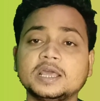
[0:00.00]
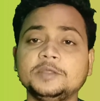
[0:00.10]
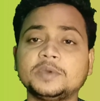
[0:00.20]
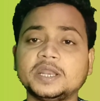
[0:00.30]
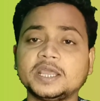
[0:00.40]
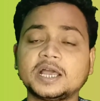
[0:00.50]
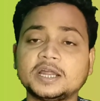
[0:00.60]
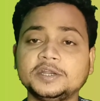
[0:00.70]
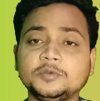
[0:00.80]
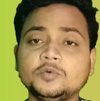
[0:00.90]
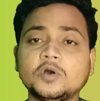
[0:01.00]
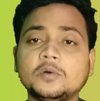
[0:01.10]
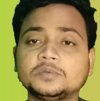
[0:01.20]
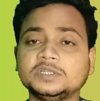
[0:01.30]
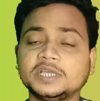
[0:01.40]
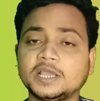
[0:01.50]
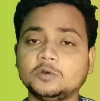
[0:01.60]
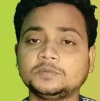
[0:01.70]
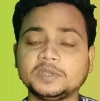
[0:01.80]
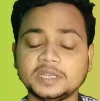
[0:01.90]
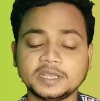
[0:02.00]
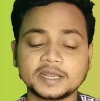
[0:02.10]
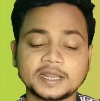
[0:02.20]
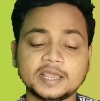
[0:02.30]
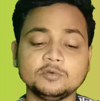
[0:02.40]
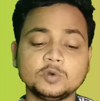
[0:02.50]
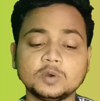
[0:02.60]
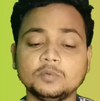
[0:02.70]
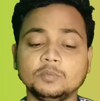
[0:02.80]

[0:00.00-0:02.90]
क्लेम करने का कंटिन्यू का ऑप्शन दिखेगा उस पर क्लिक करना है वो